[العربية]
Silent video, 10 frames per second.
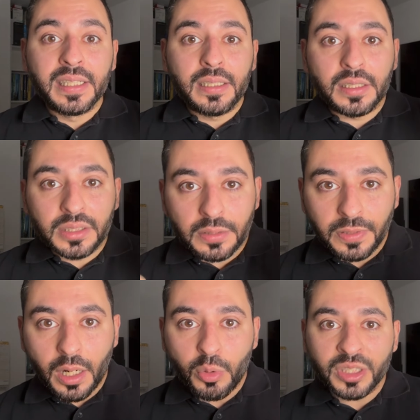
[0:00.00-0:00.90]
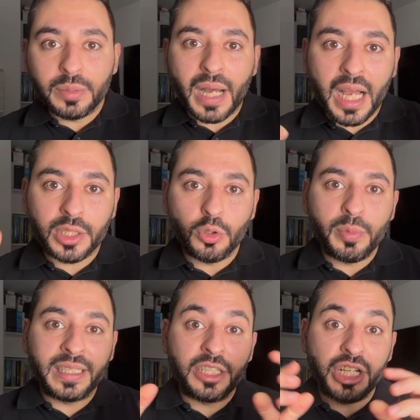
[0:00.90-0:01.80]
للتفاوض مع
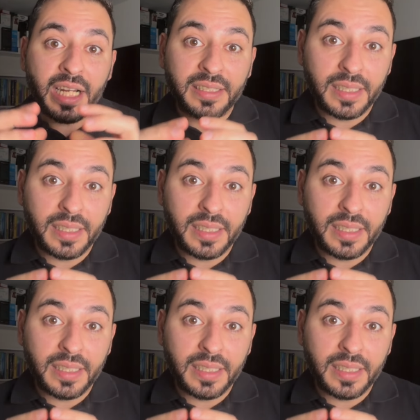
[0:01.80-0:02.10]
حكومة إشارة